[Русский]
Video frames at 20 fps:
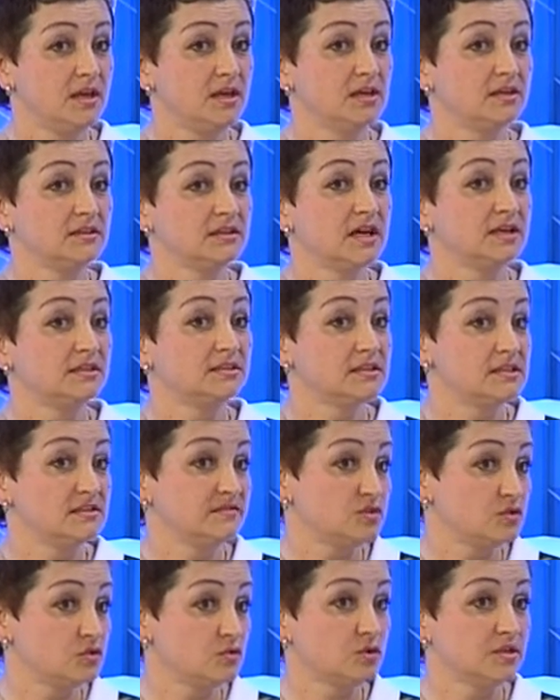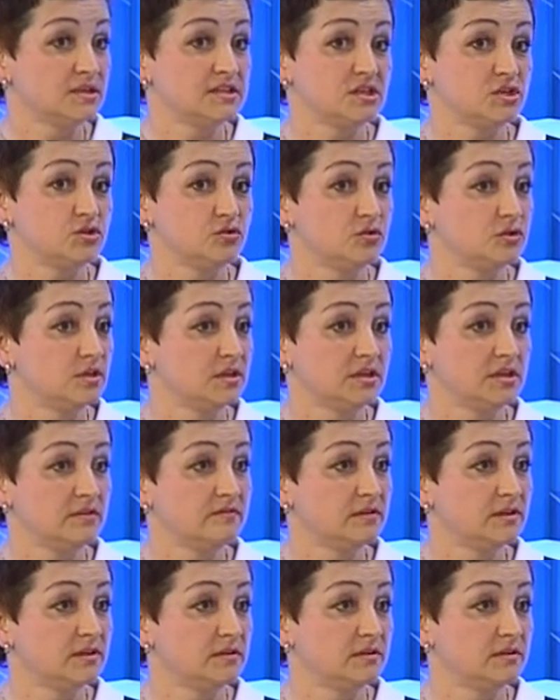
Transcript: контактность высокая, за счет этого...